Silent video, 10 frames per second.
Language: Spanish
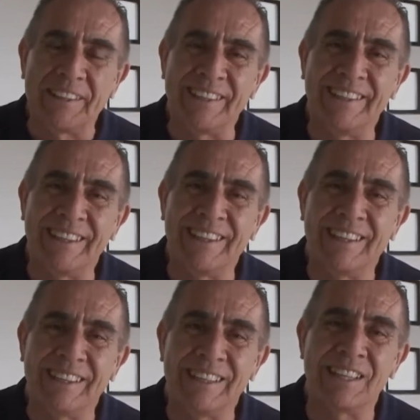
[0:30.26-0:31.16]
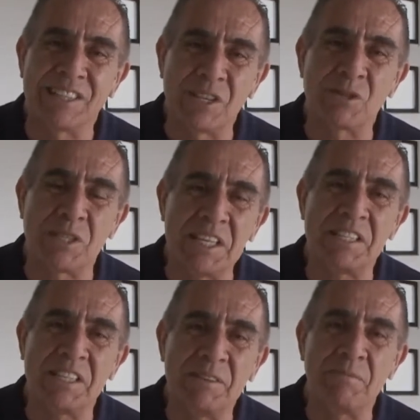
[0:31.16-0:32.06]
Y, y, les dije, sí,
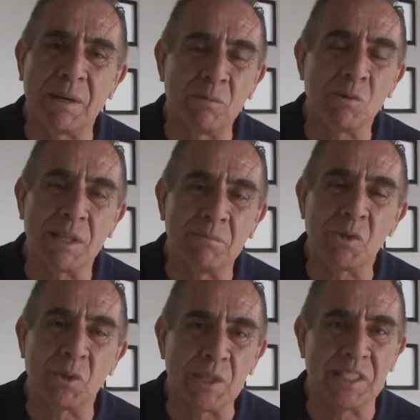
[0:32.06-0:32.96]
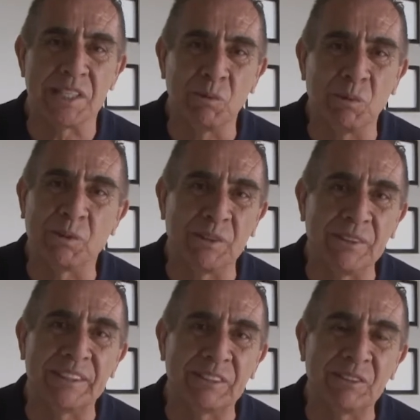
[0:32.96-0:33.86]
sí, me gusta mucho este asunto,
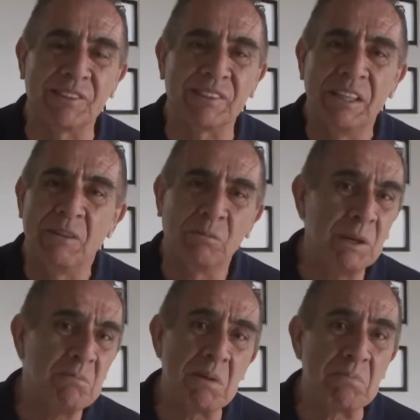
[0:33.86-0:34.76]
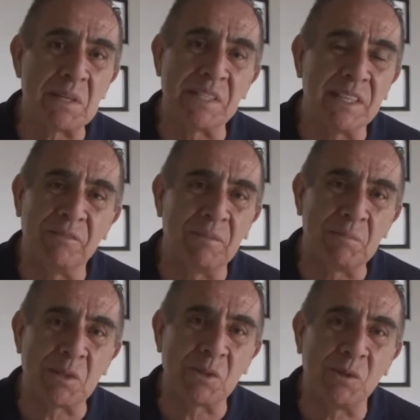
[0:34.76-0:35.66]
¿no? Entonces, bueno, me, empecé, me
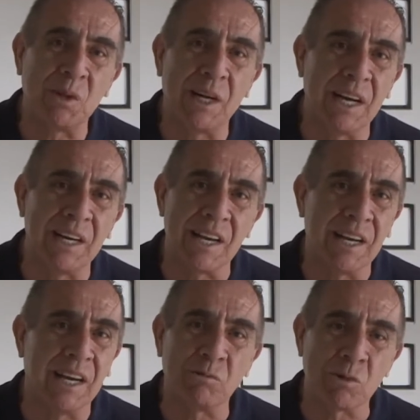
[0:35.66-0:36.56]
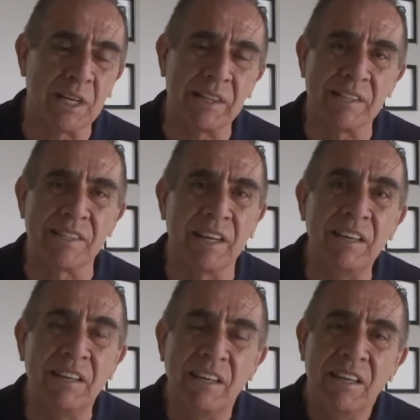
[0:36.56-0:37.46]
empezó a, gustar desde
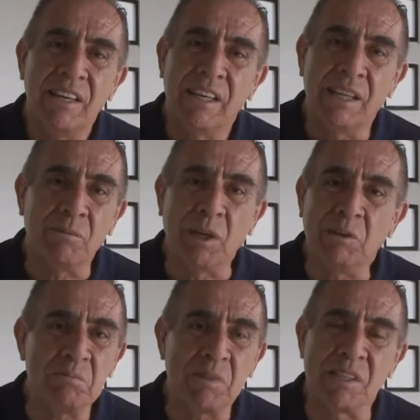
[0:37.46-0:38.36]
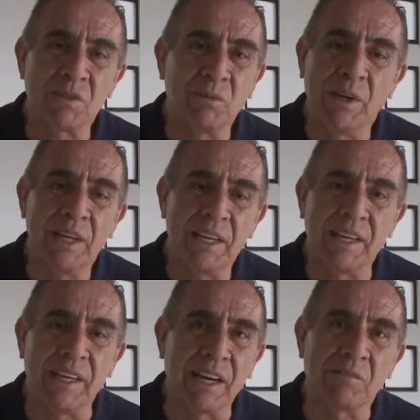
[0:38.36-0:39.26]
ahí y bueno, eso fue
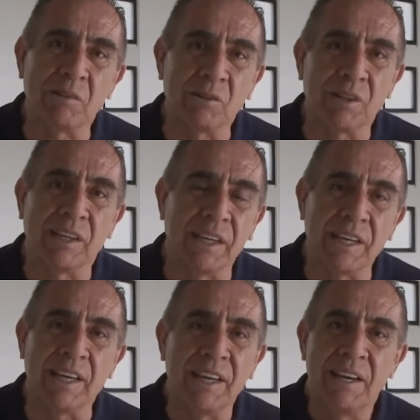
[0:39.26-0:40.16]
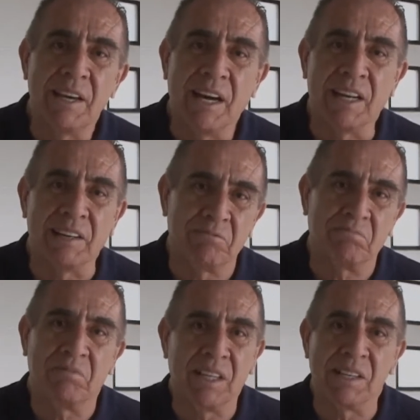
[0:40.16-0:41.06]
y ya cuando llegué al,
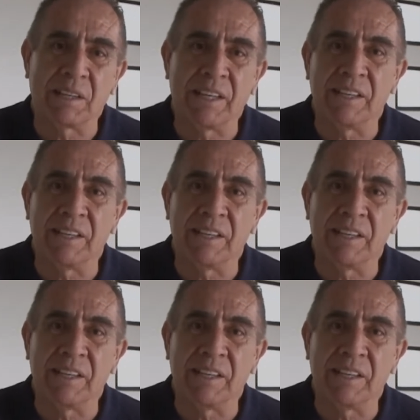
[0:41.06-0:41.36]
a,